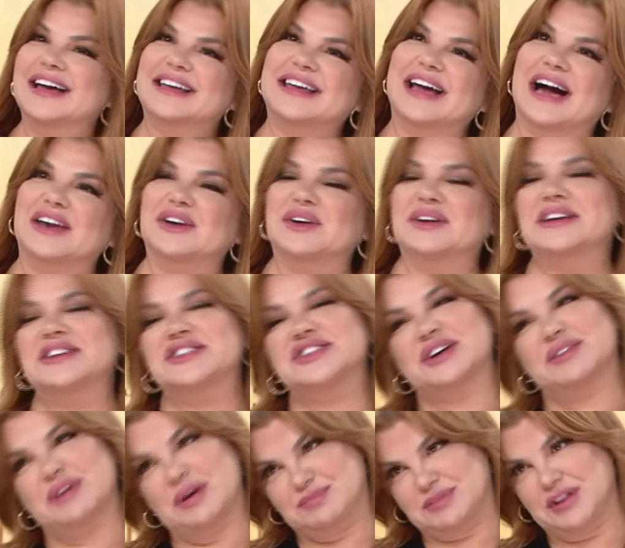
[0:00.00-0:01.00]
yani hiç
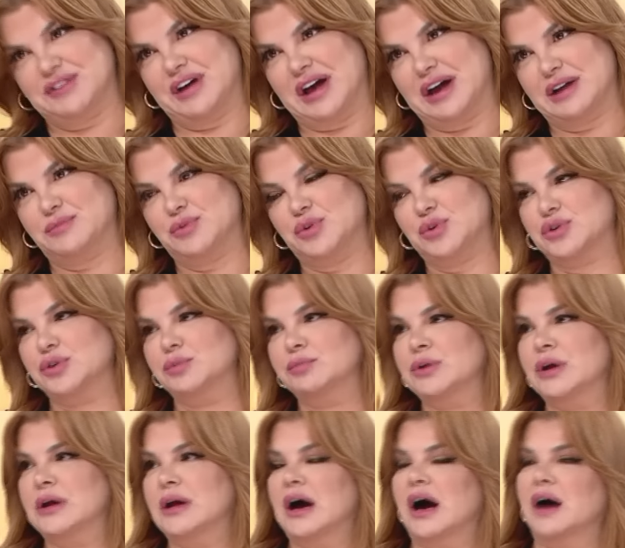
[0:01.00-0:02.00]
cevap da vermiyorum
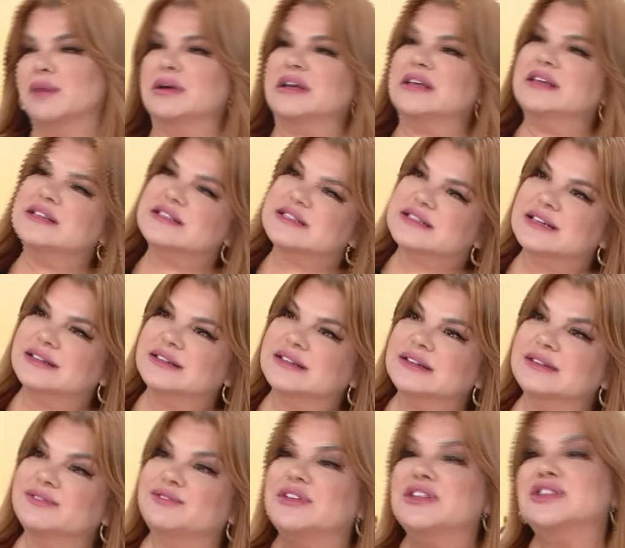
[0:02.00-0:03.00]
Hı. ama
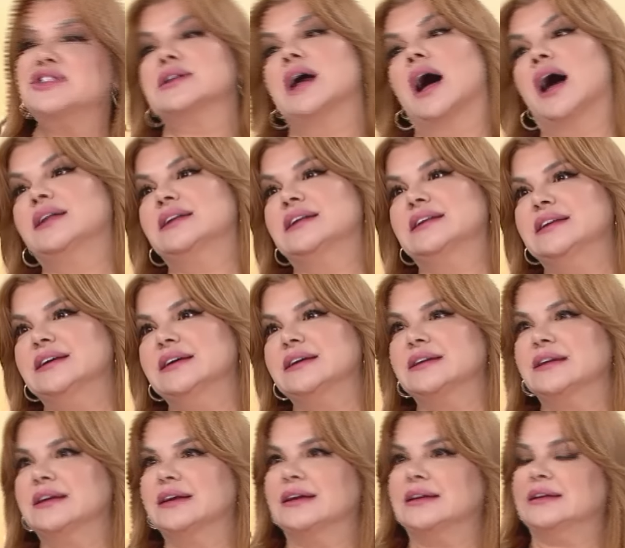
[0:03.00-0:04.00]
insanın vicdanını
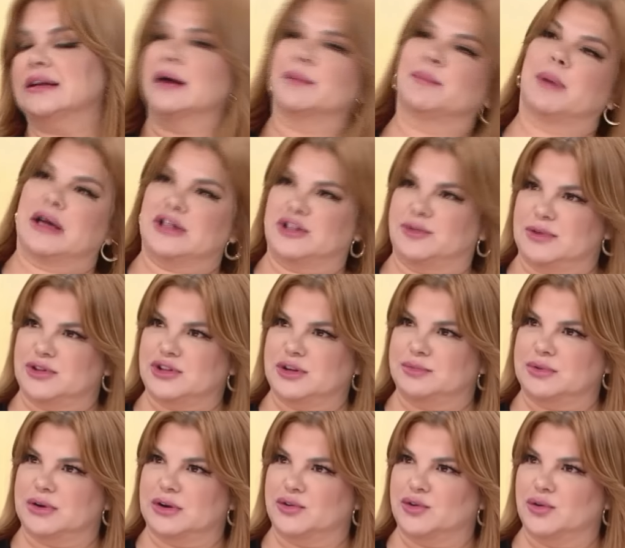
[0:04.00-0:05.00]
ile baş başa
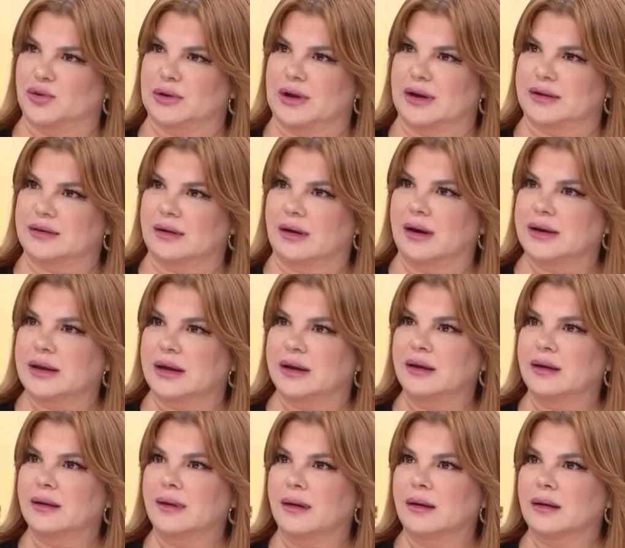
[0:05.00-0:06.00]
bırakıyorlar hani
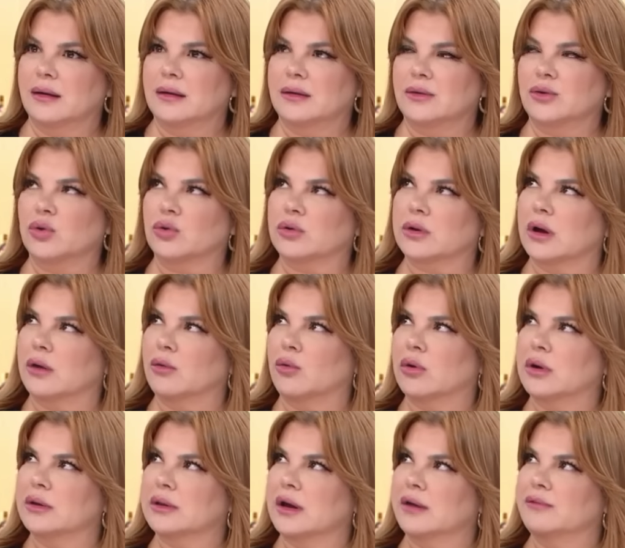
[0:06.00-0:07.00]
Hı. yok ya o
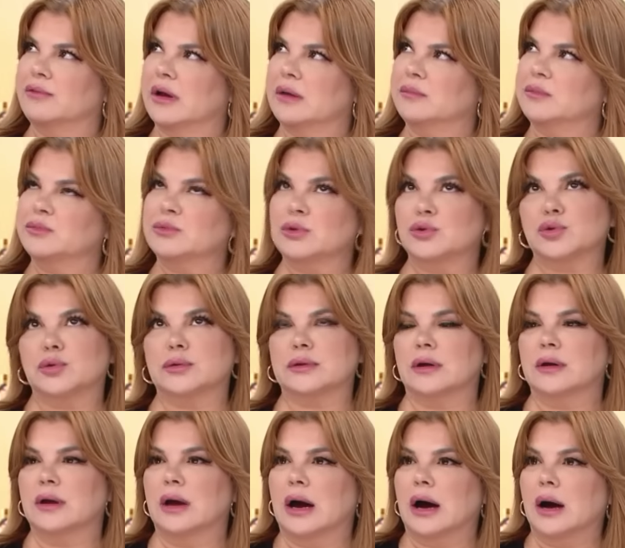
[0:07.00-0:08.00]
kadar vermeyeyim de şu kadar
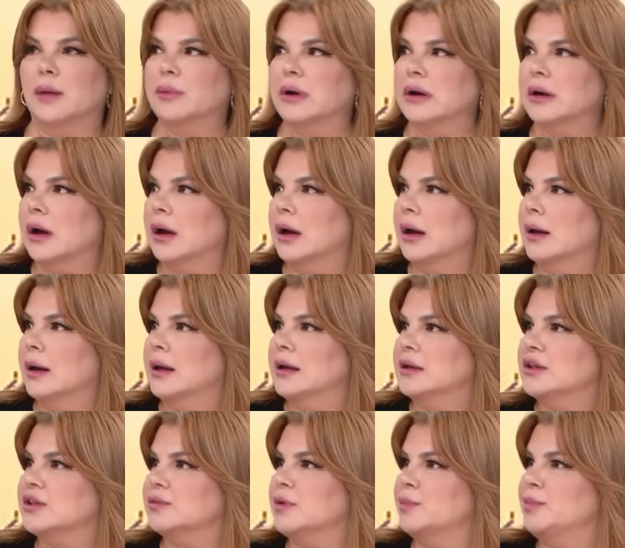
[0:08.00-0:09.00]
ama
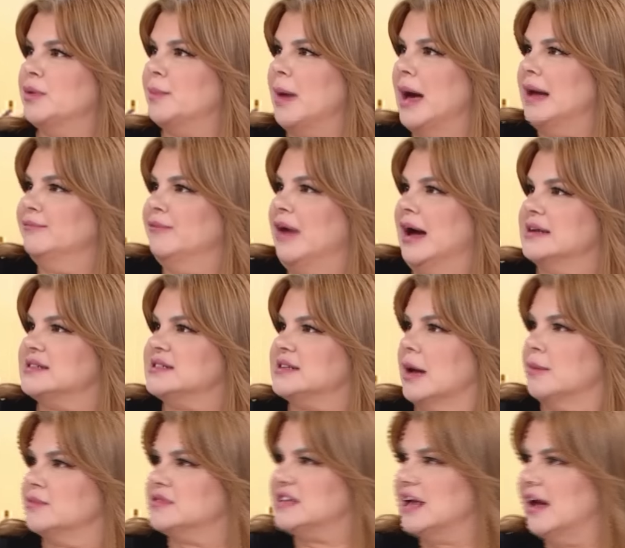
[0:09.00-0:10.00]
Şimdi bir ben
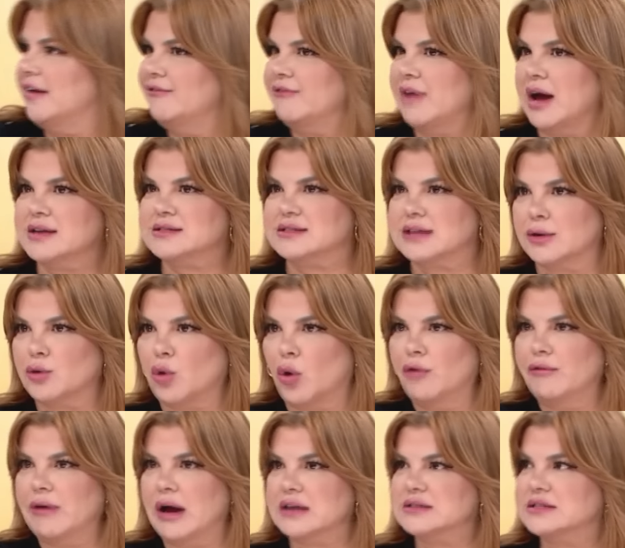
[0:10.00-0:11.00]
versem, sen versen,
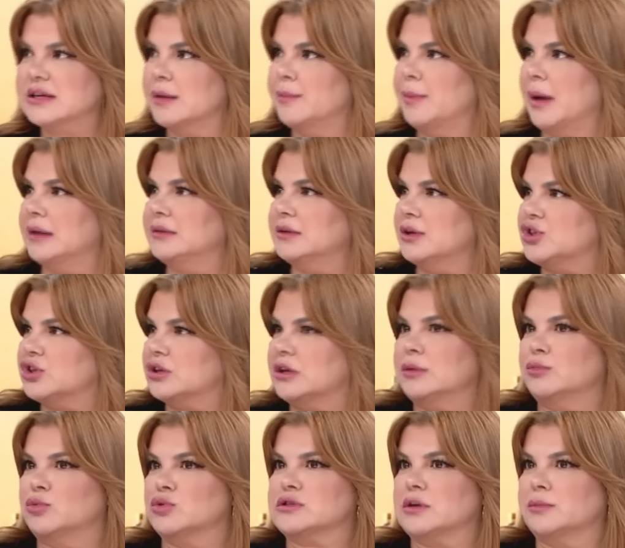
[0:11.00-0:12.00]
o verse e ben de
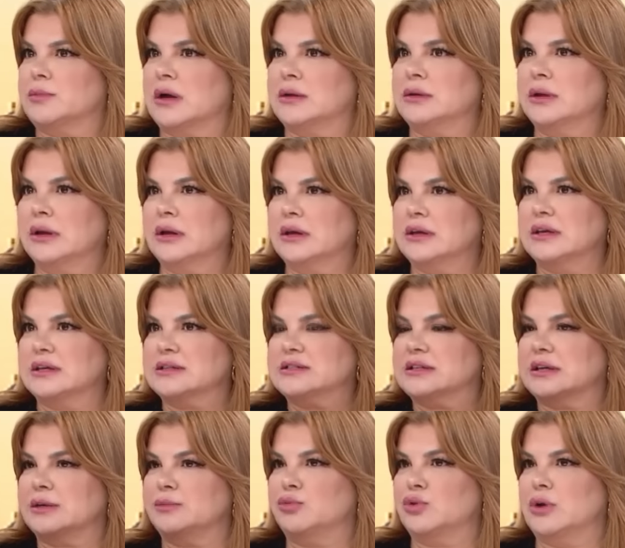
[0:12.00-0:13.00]
çıkayım o zaman
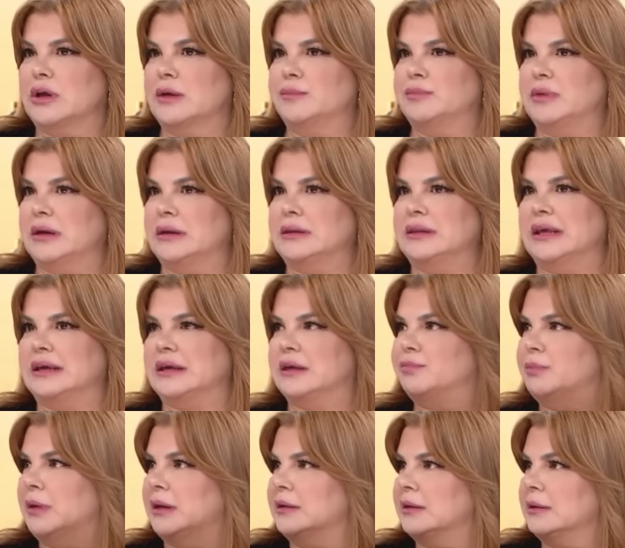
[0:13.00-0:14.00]
yazayım buraya bir
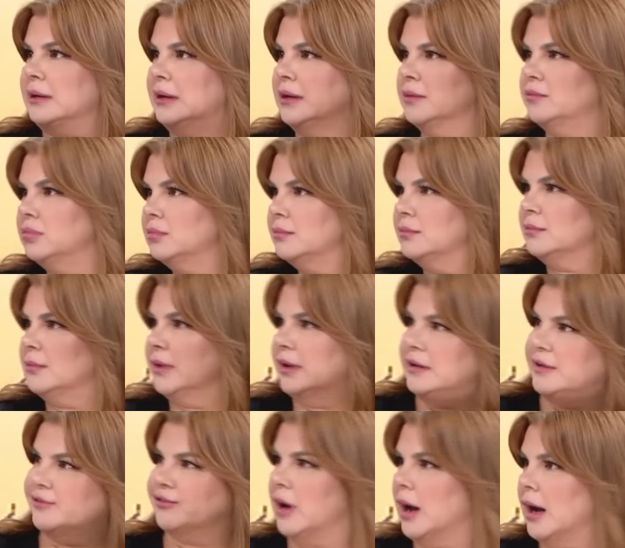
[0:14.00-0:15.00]
nick belirleyeyim.
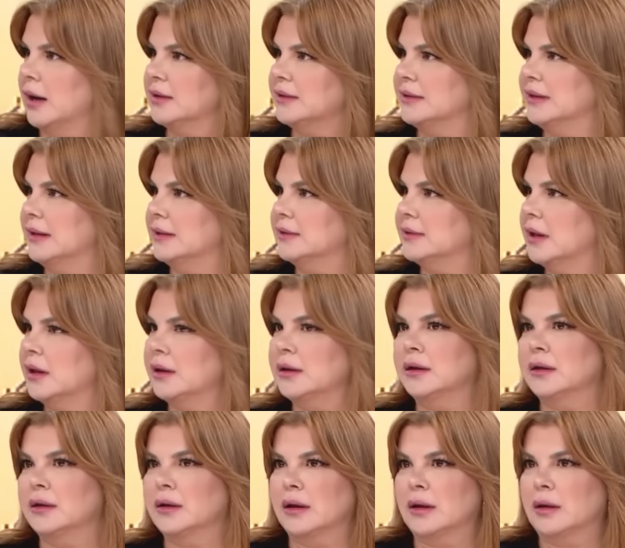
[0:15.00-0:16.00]
Elif Karlı değil de
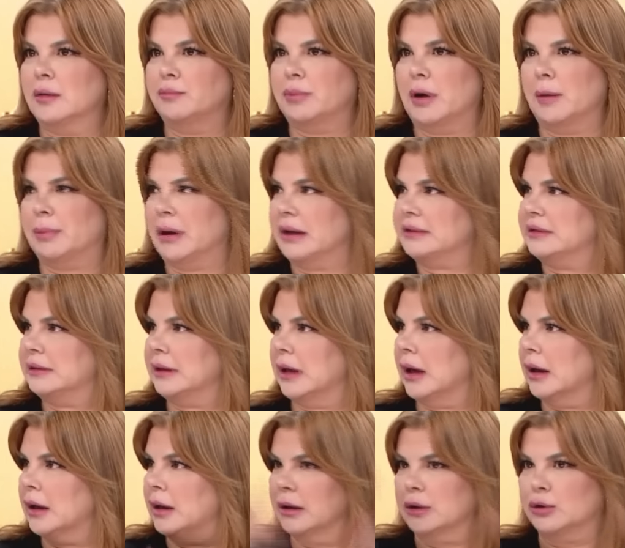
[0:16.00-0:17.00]

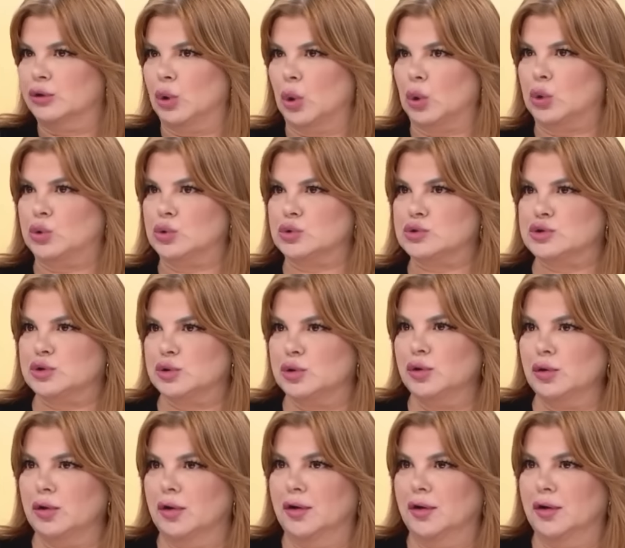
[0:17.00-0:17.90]
papatya gökyüzü